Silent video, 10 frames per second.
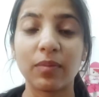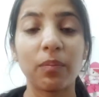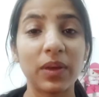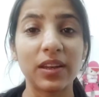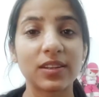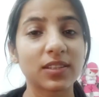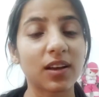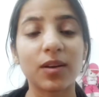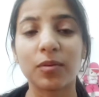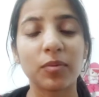में पीरियड्स का
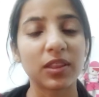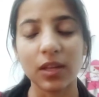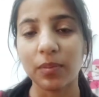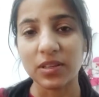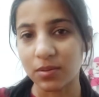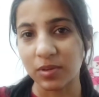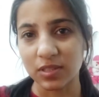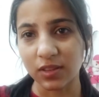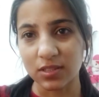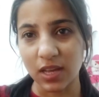कभी भी इतना बेसब्री से
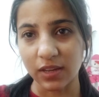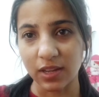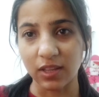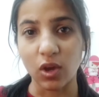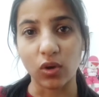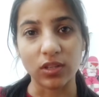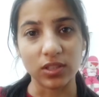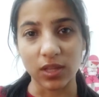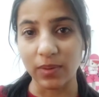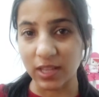इंतज़ार नहीं किया होगा
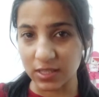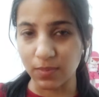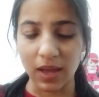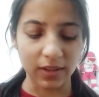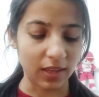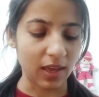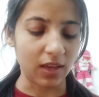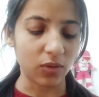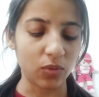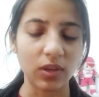जितना मैंने इस बार किया है
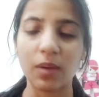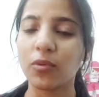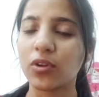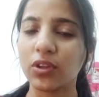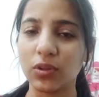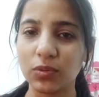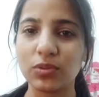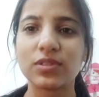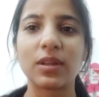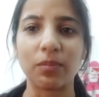क्योंकि हम गोना
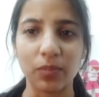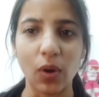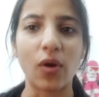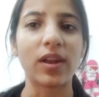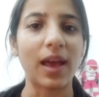यूज टिम्पॉन